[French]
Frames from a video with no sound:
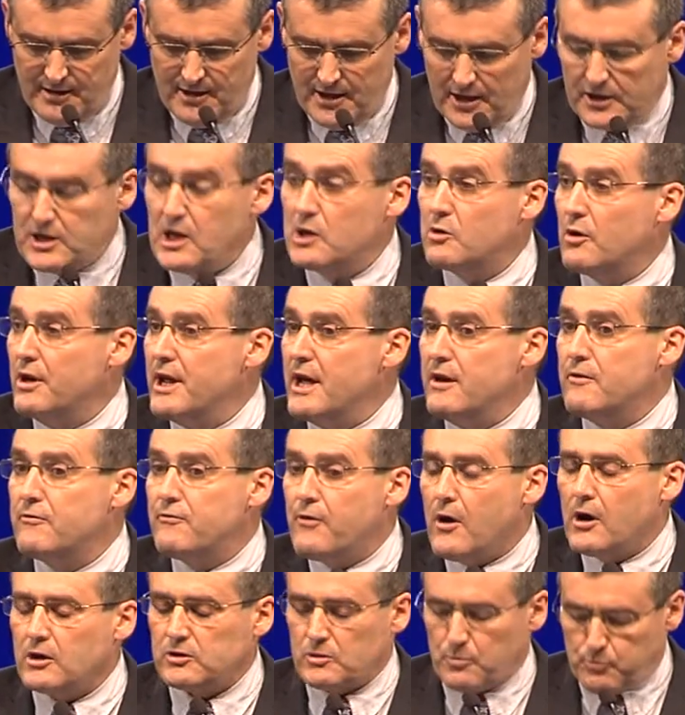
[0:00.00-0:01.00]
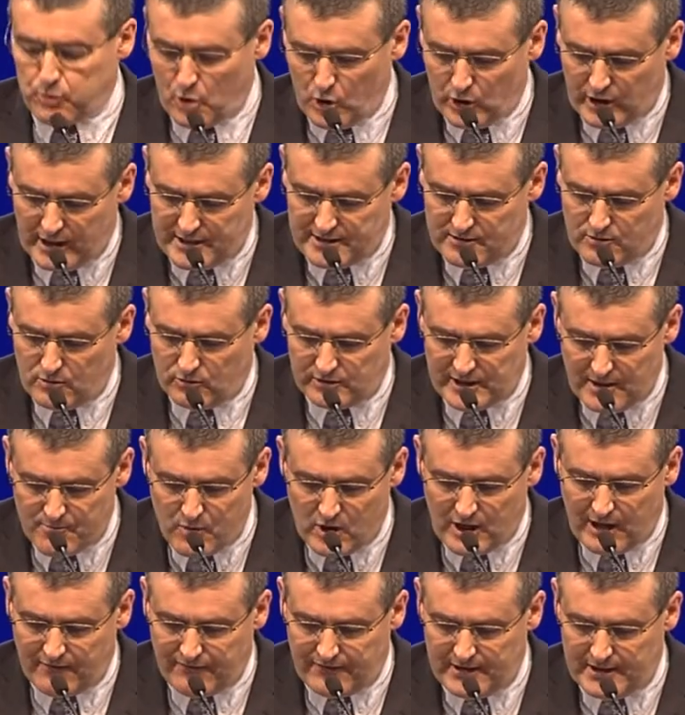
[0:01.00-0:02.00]
et qui connaît une forte progression
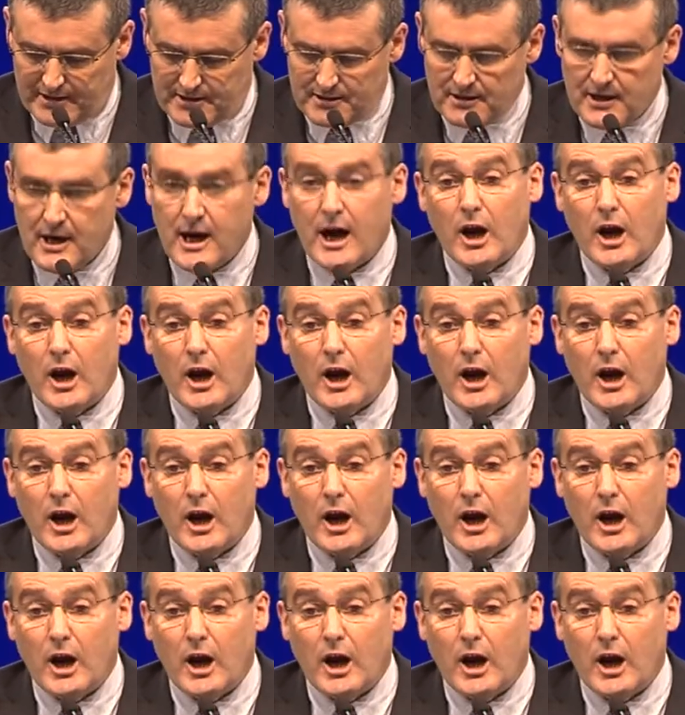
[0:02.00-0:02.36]
démographique.